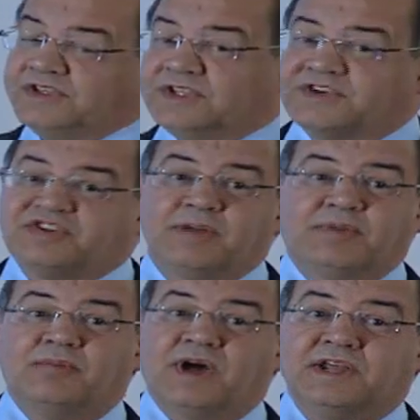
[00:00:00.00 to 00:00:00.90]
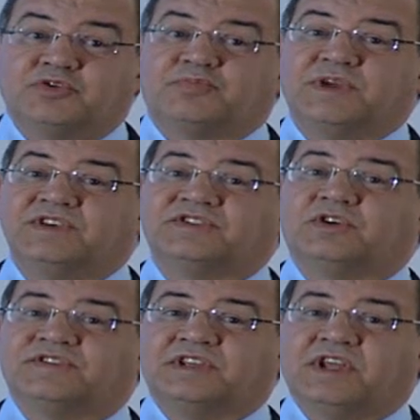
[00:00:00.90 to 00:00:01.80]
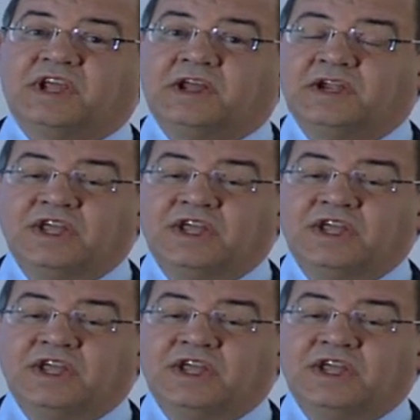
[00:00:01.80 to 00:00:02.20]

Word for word: de energia primária dos países da OCDE.